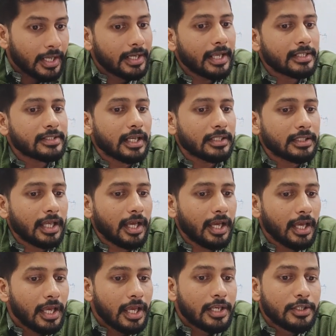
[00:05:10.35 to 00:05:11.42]
नेक्स्ट आता
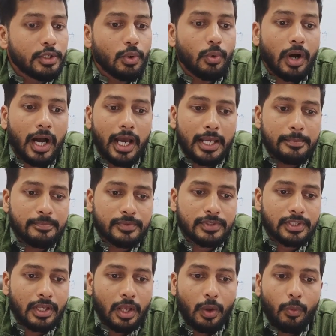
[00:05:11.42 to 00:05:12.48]
है न्यू
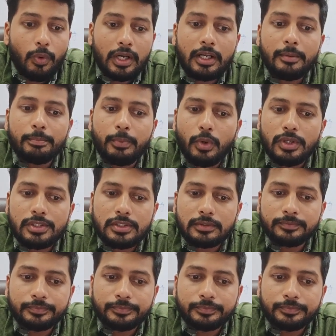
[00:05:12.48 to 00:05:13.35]
हाइम्स वर कंपोज